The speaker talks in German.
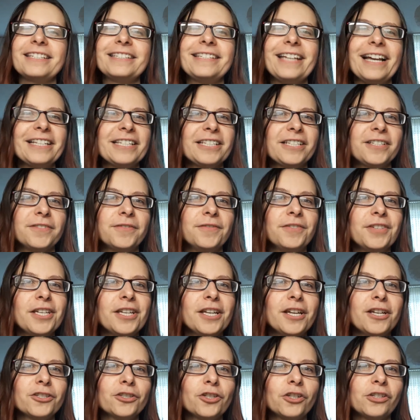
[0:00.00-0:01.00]
dass
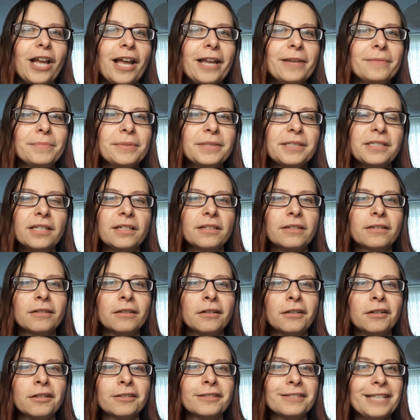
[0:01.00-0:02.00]
wir schon ein bisschen
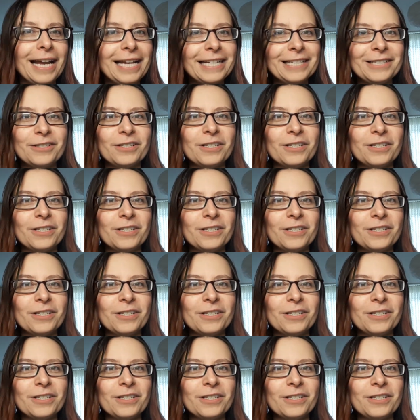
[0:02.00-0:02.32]
Zeit